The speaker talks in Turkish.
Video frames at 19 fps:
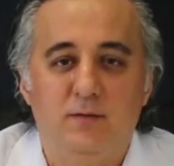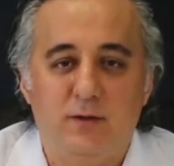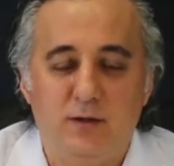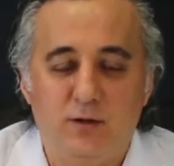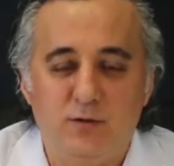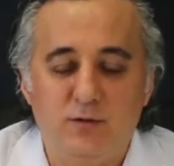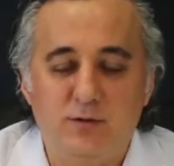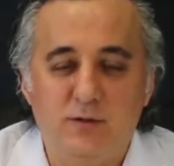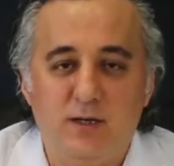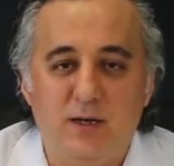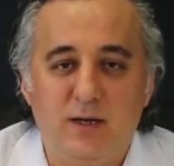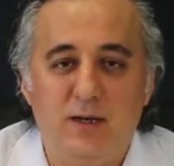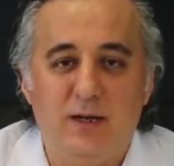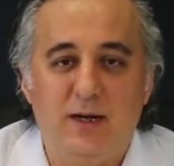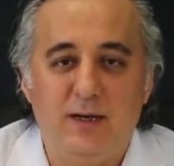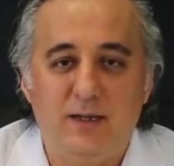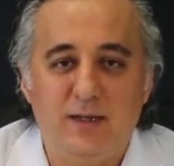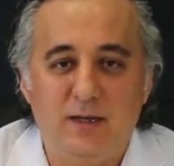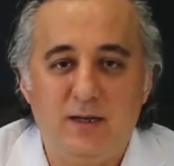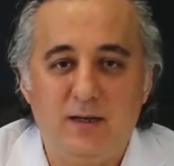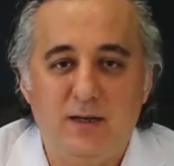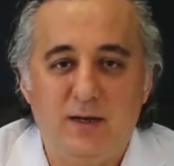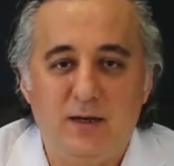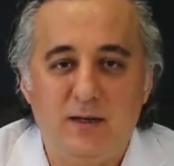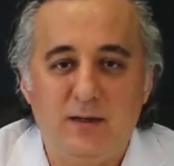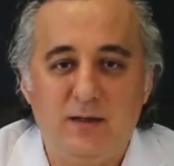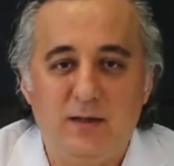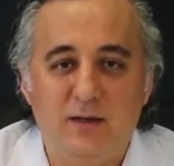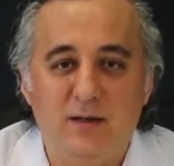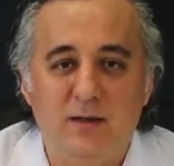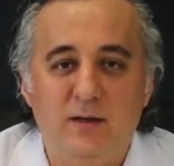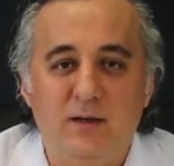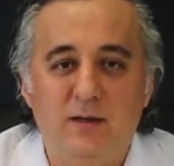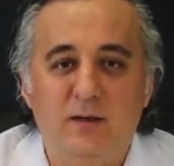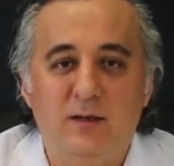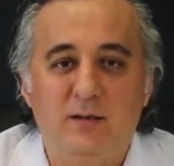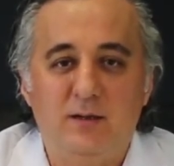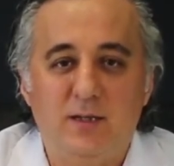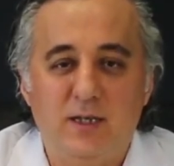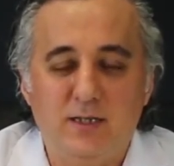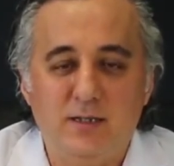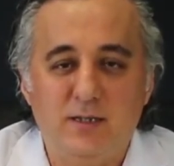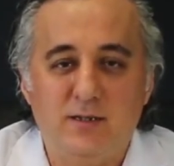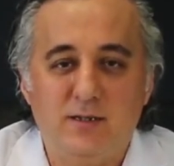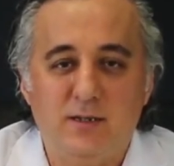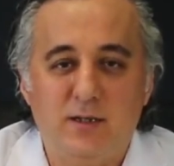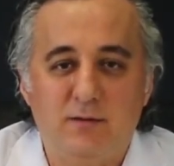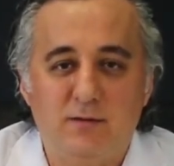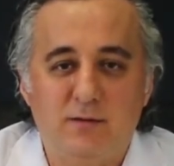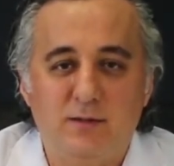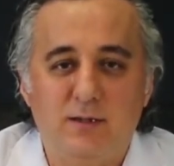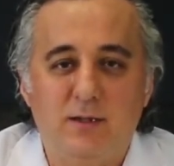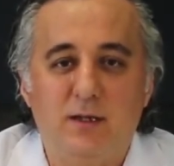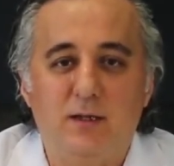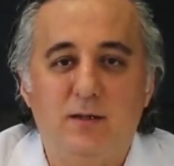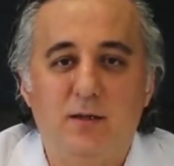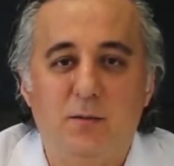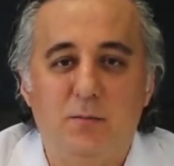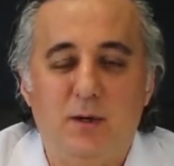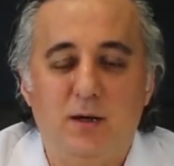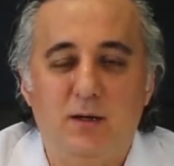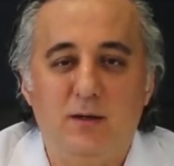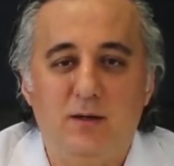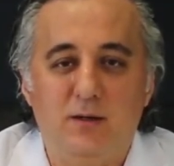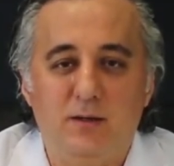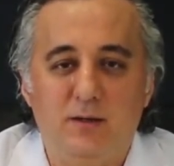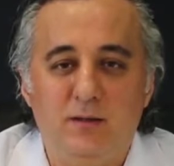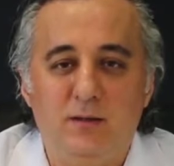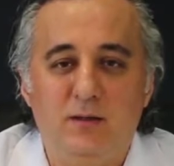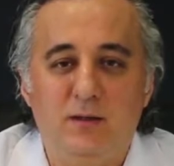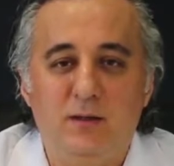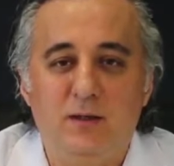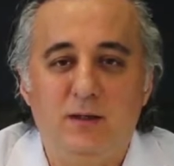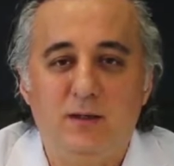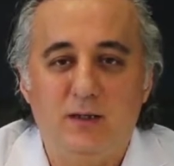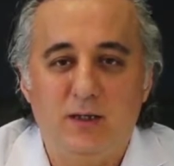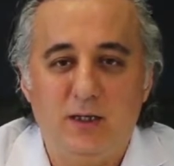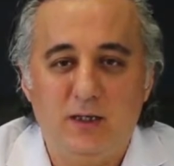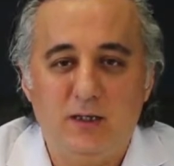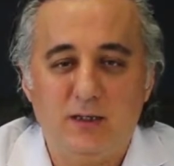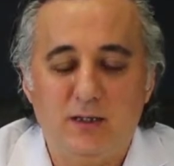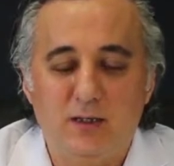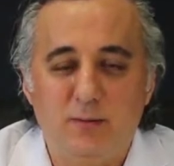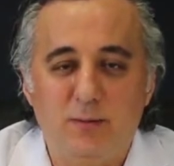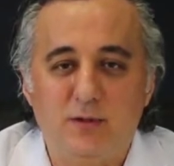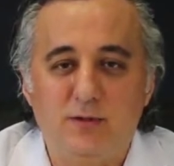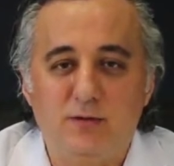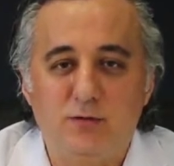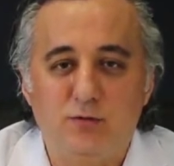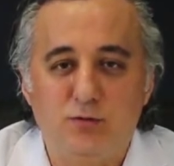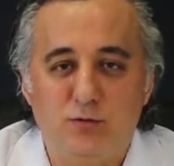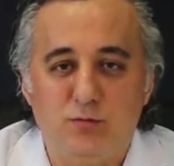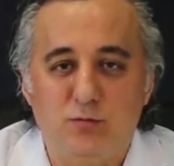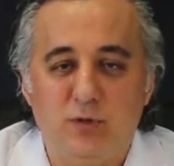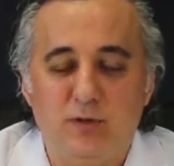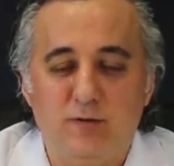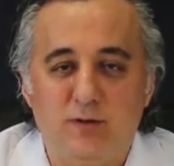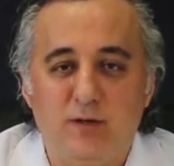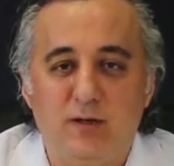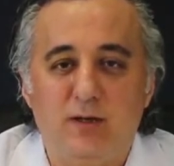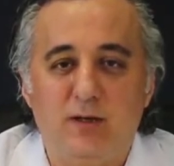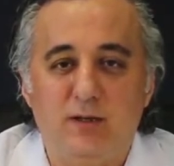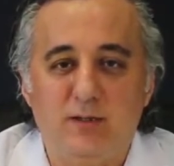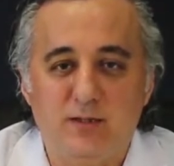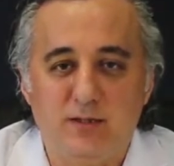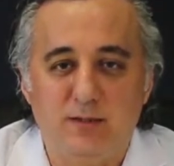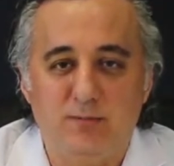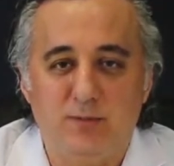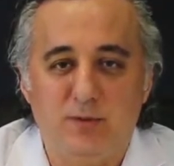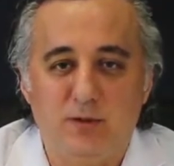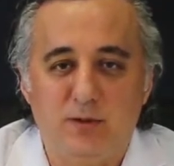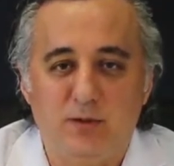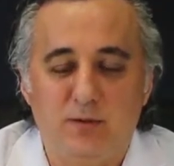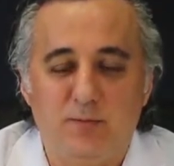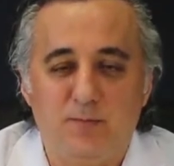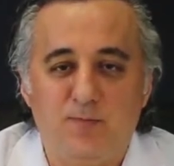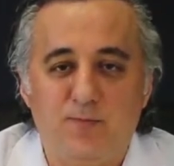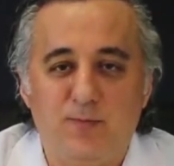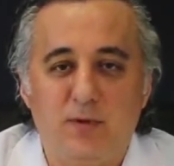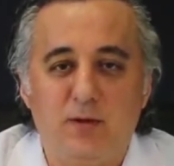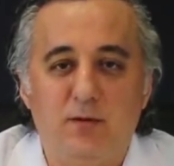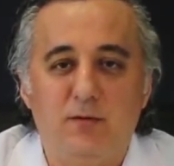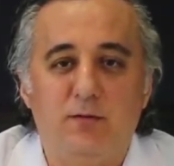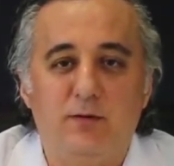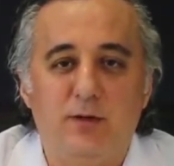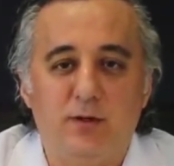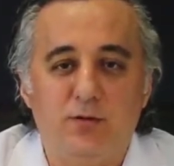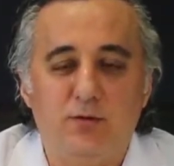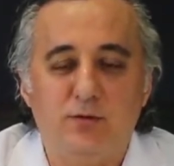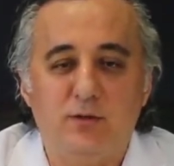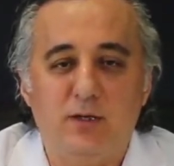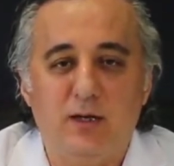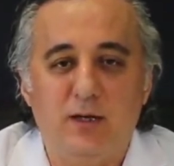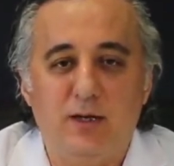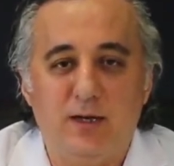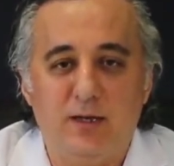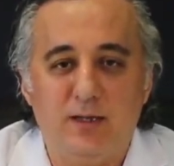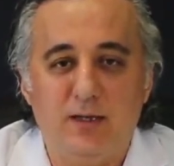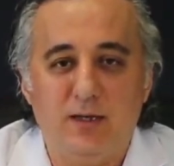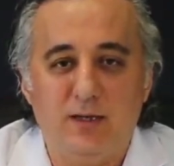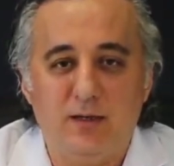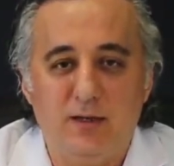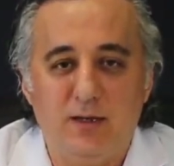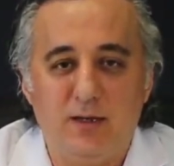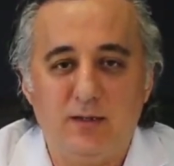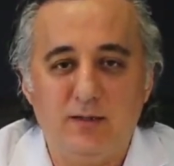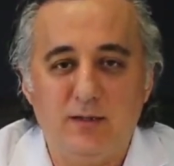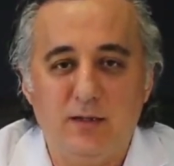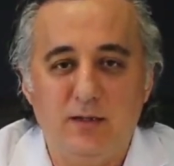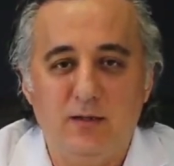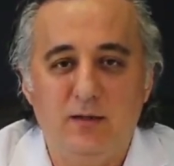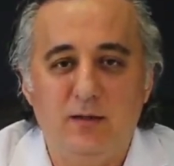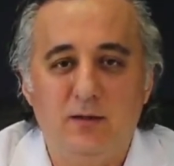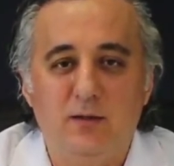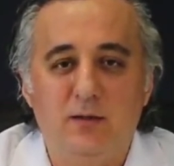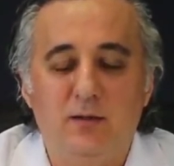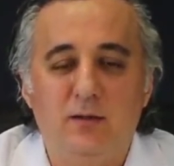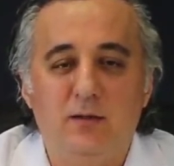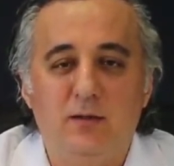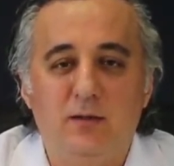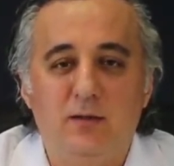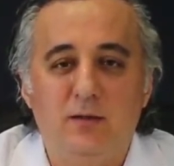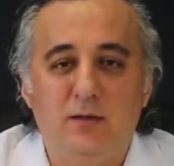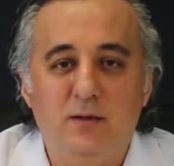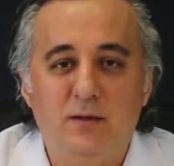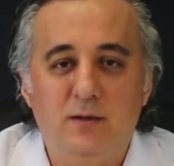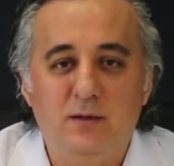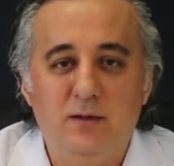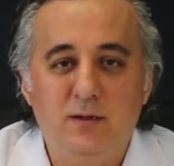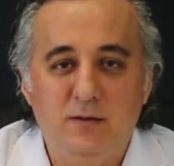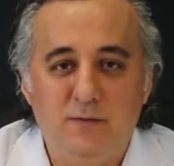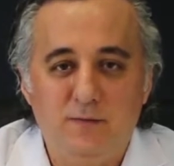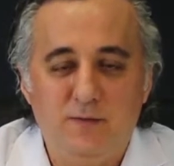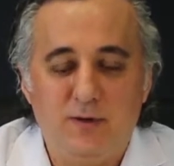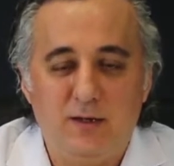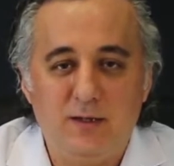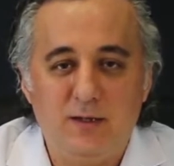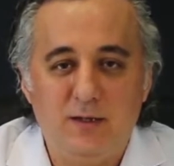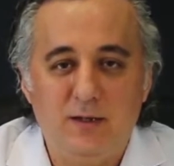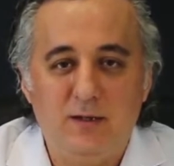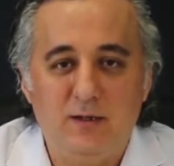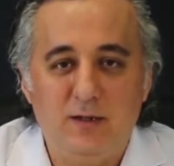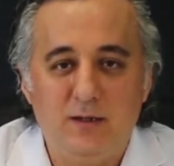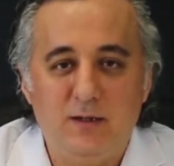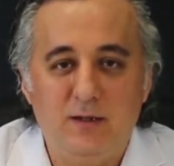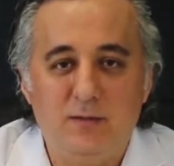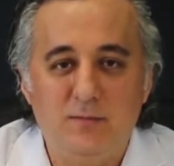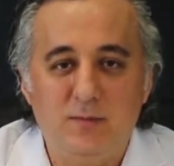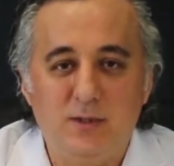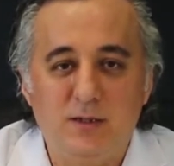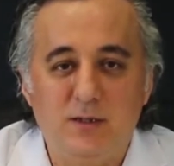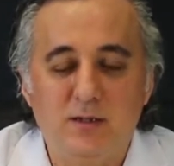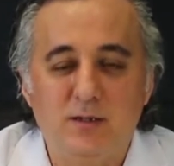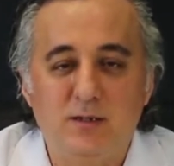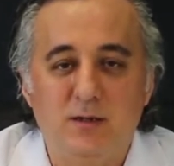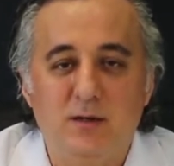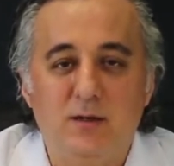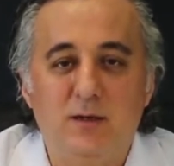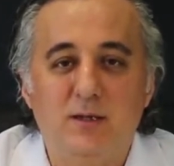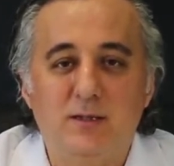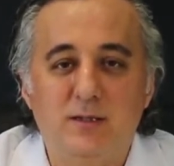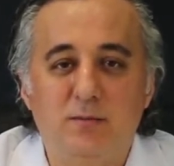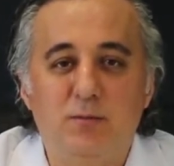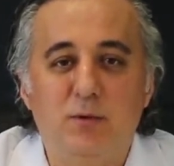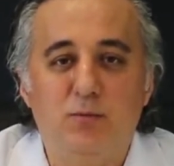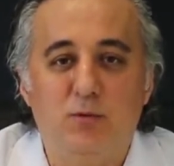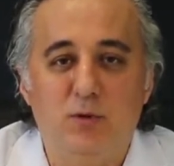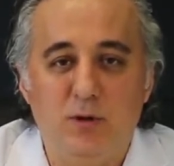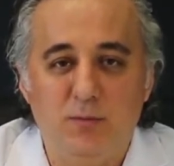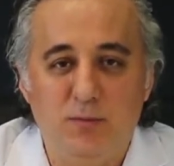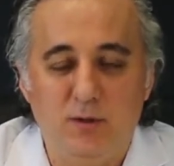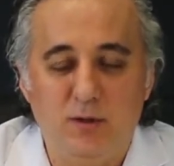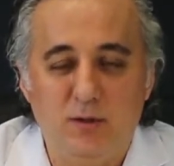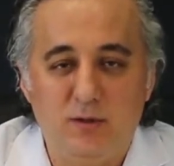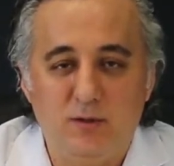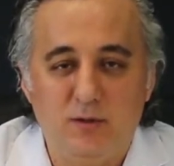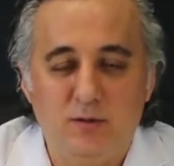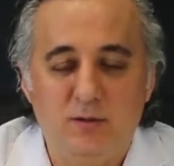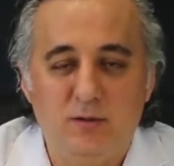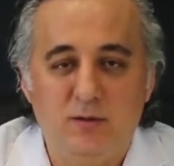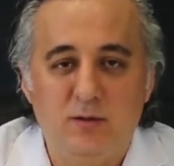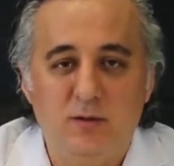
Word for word: Varikosel erkeklerde testis çevresindeki damarların genişlemesi durumuna verilen isimdir. Varikosel erkeklerde infertilite dediğimiz kısırlığa sebep olabilir.